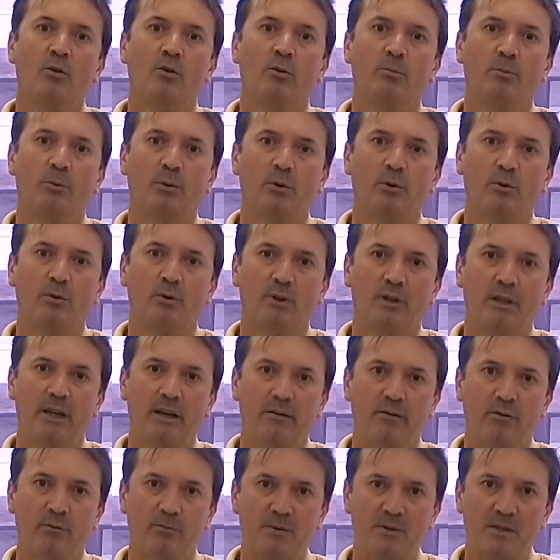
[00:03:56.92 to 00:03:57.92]
o que o produtor
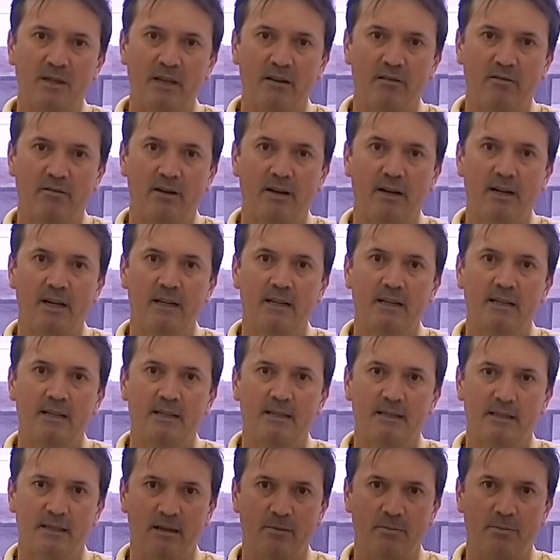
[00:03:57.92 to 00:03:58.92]
deve observar
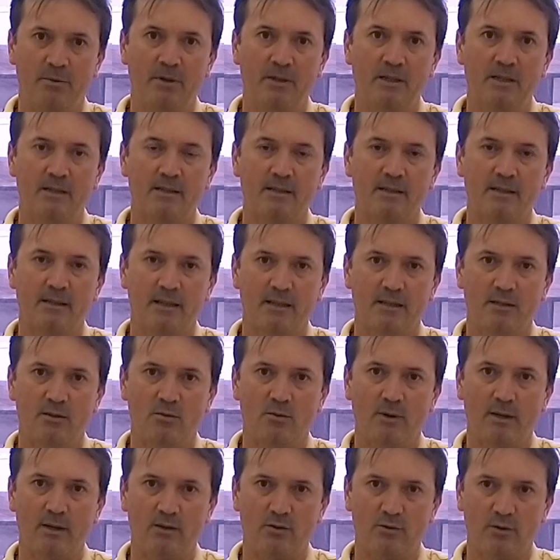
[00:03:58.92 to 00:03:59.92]
sempre nesse, nessas
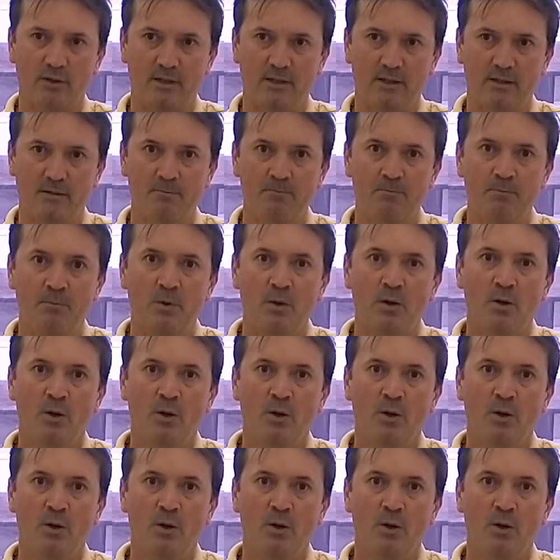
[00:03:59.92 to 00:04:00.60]
situações.